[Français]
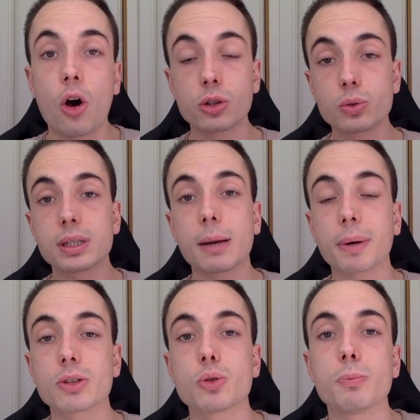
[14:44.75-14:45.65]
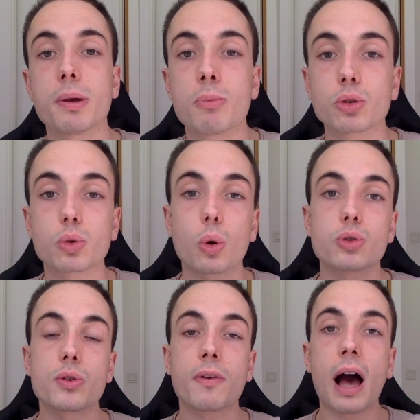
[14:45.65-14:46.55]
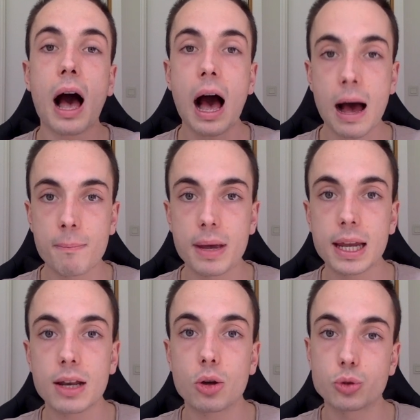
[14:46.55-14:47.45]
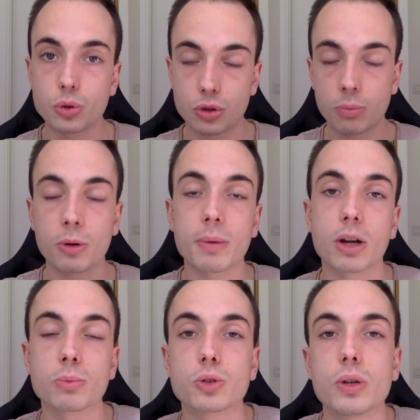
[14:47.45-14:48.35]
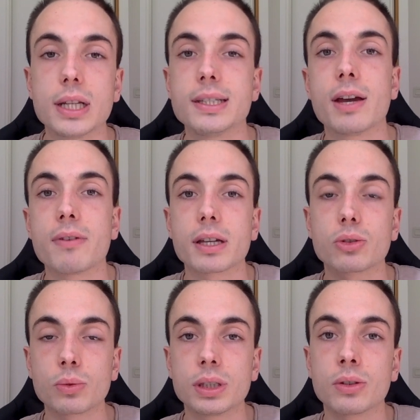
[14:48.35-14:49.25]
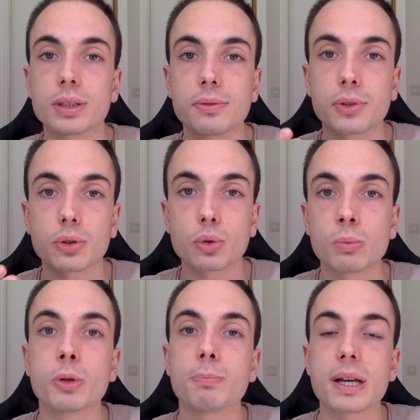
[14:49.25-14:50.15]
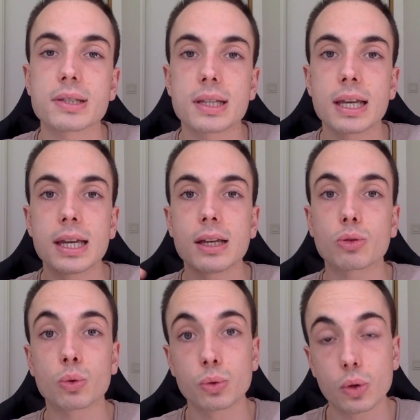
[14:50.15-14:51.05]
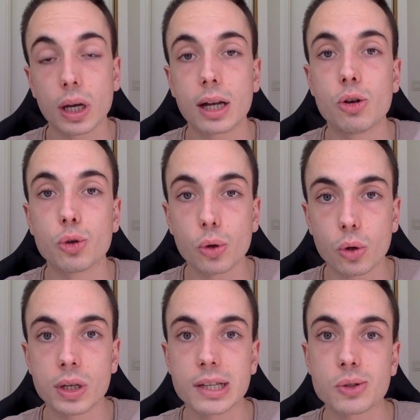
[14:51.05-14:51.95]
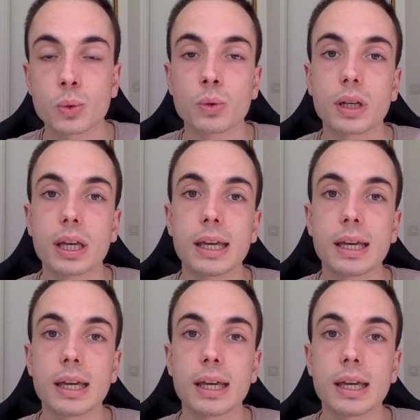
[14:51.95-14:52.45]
Ensuite, après ce paiement, tu recevras un mail justement, bah, comme je te l'ai dit, avec ton identifiant, ton mot de passe et ton URL de connexion.